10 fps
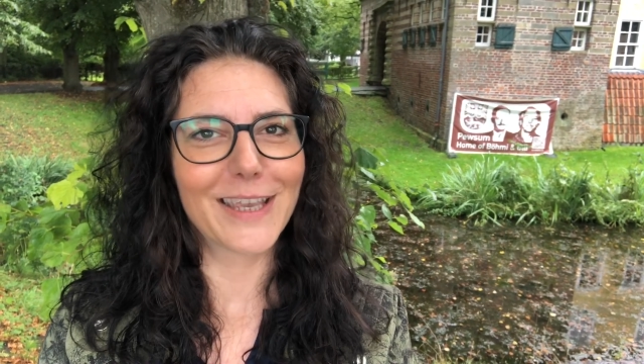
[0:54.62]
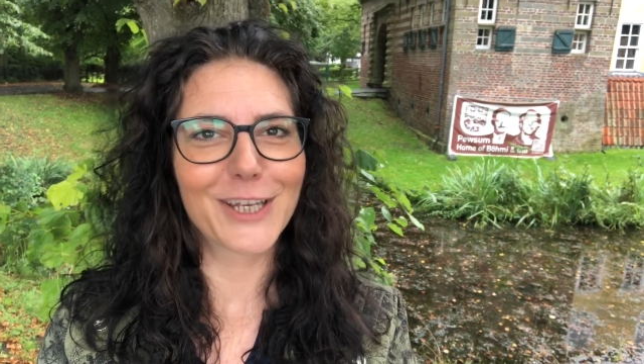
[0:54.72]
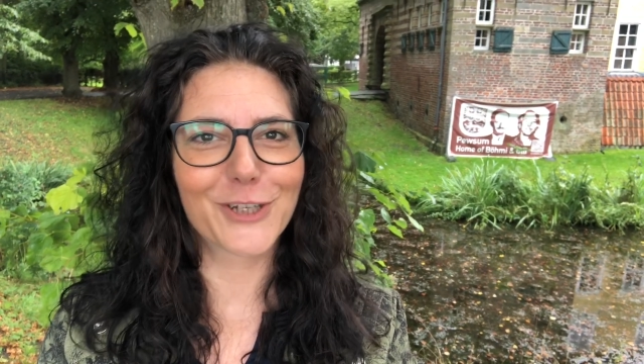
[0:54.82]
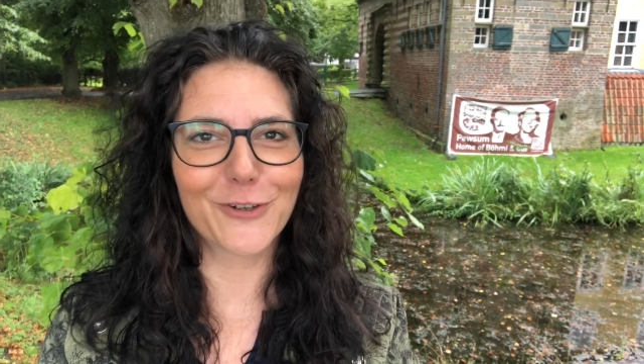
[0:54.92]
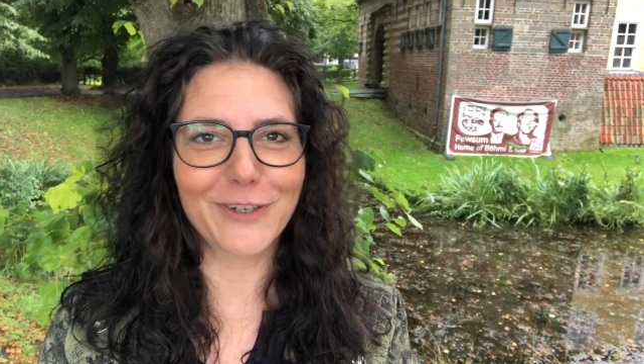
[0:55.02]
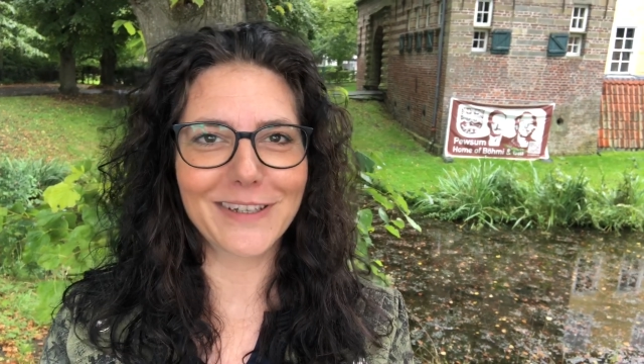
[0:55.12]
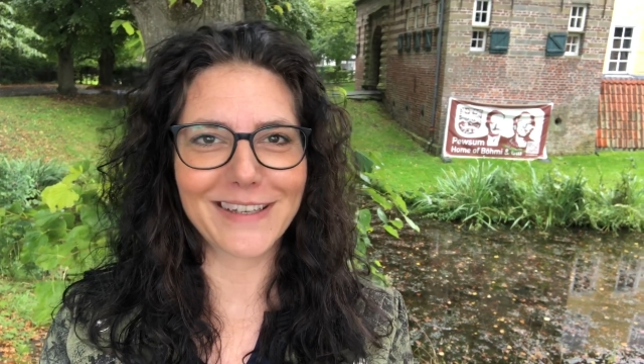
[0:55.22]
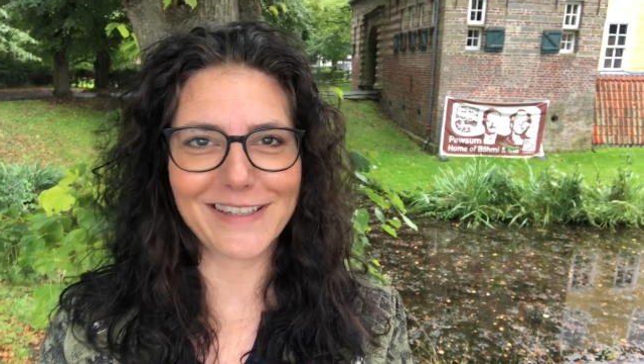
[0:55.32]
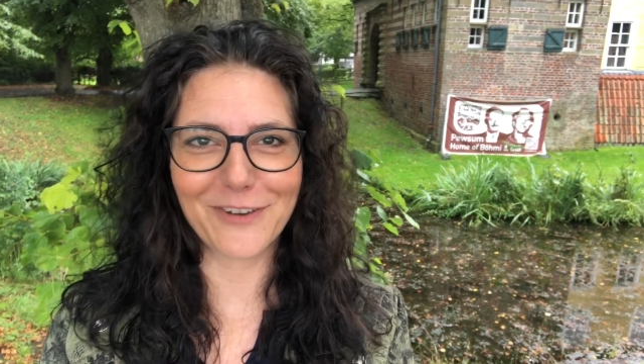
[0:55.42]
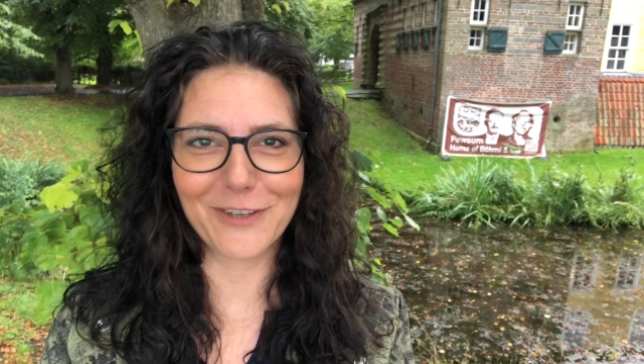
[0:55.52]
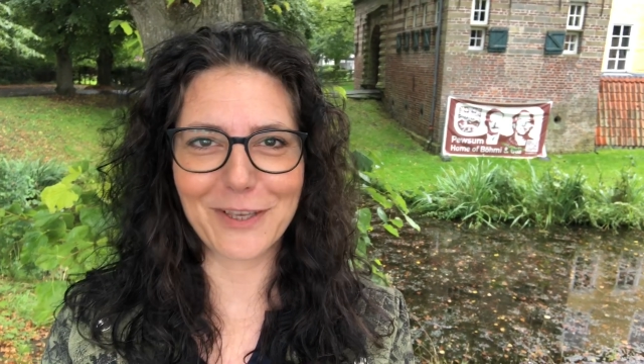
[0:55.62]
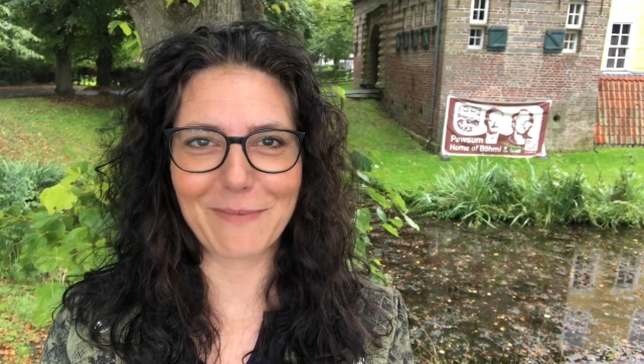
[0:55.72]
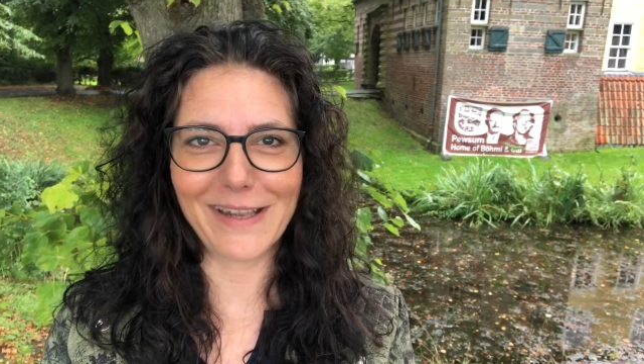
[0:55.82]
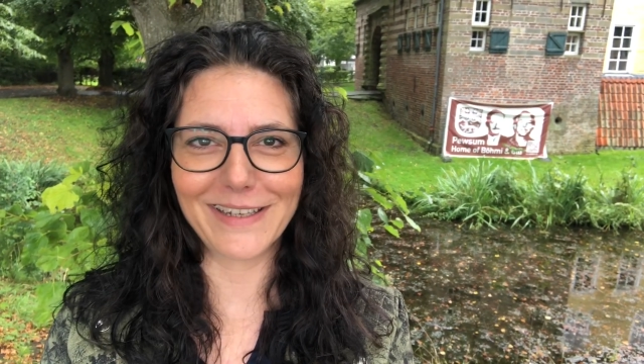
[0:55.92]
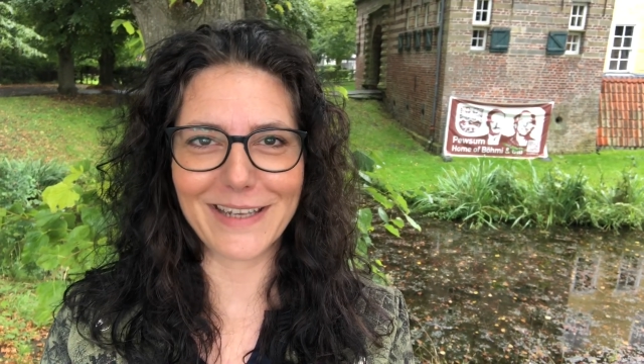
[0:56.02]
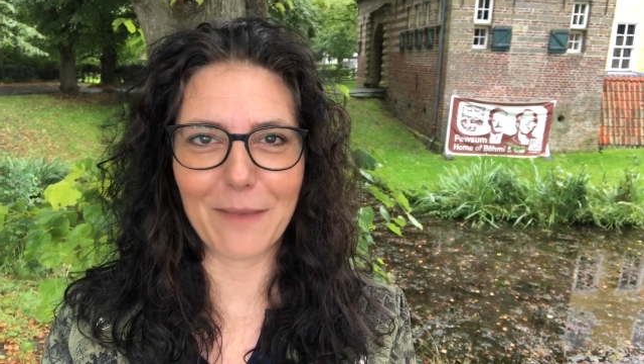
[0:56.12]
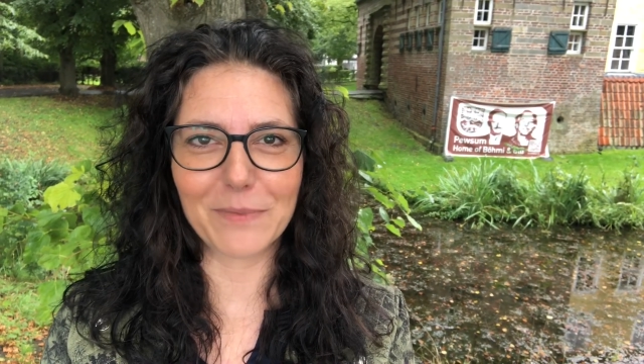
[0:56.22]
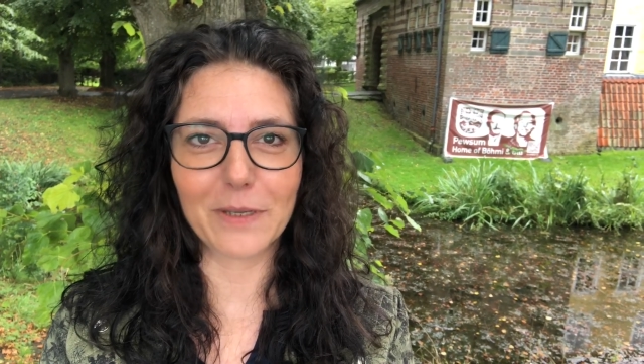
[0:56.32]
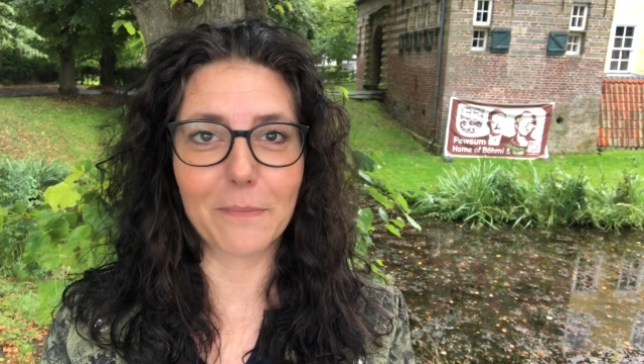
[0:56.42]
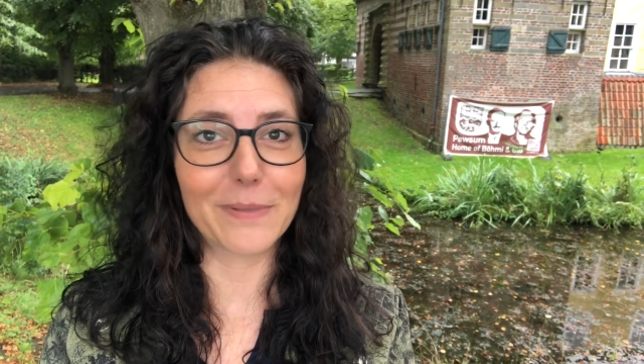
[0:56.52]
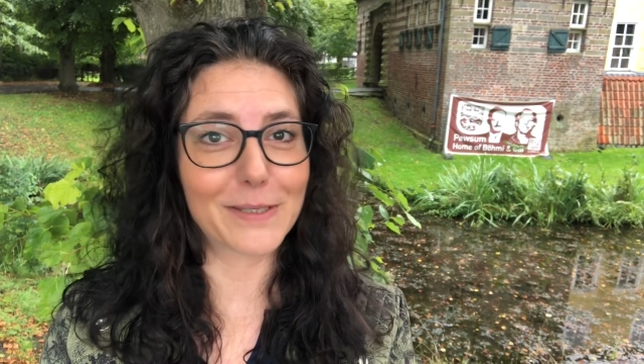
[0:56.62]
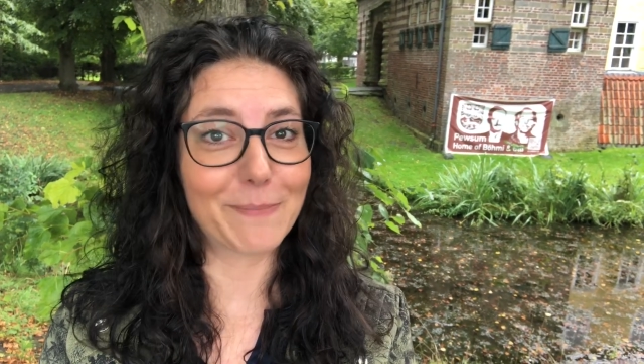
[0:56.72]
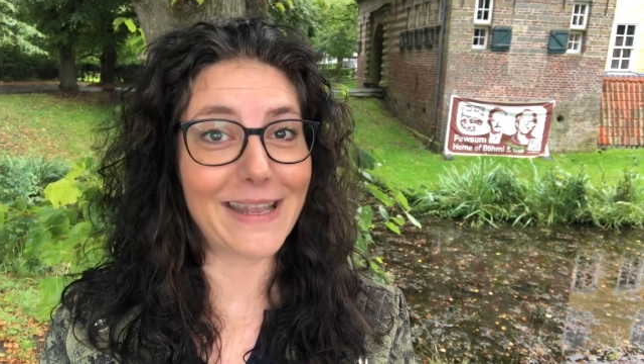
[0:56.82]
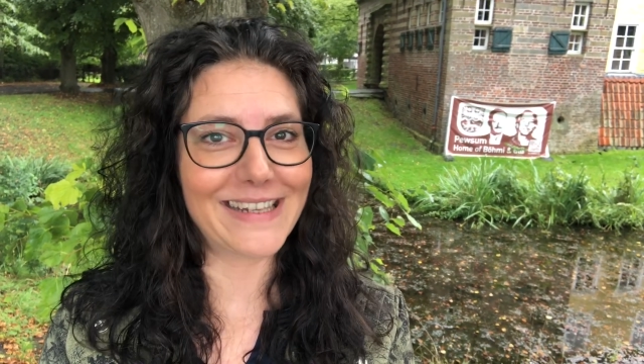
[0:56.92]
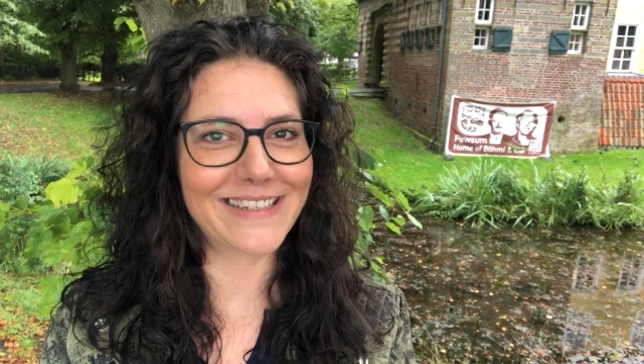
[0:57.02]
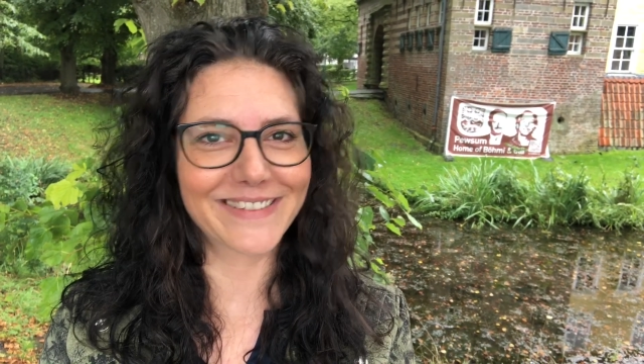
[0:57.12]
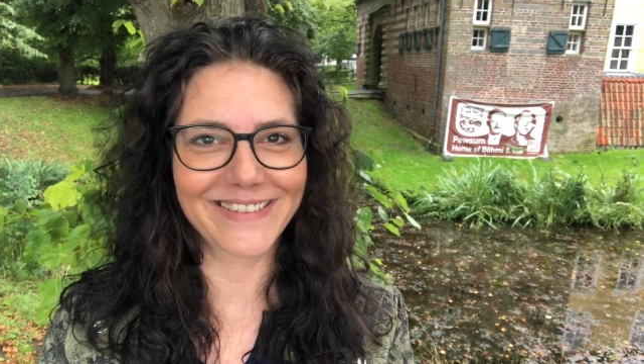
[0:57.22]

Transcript: Schön, dass ihr euch gemeldet habt. Bis bald!